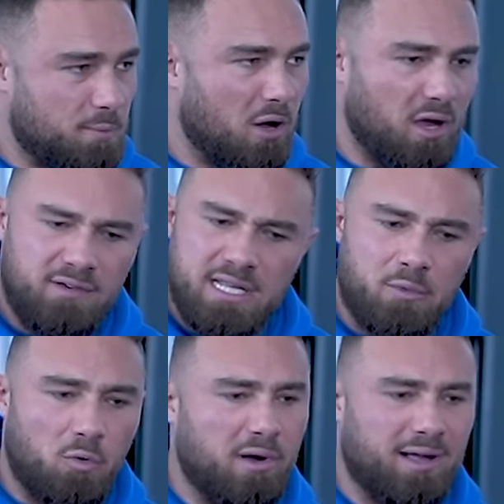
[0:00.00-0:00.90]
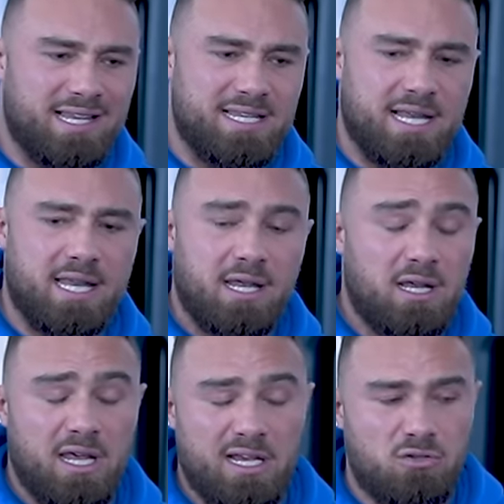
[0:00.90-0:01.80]
sport. Évidemment, on peut avoir des aides
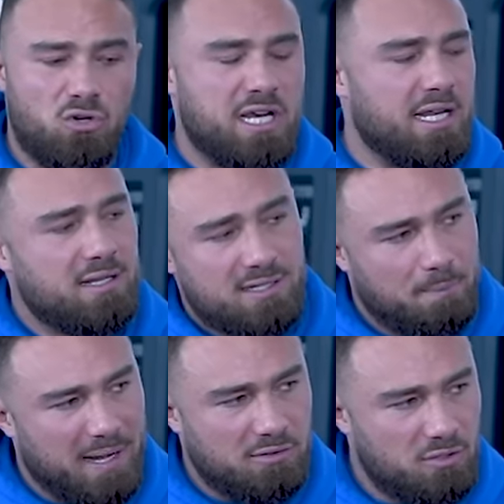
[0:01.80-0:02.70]
exogènes, c'est pas un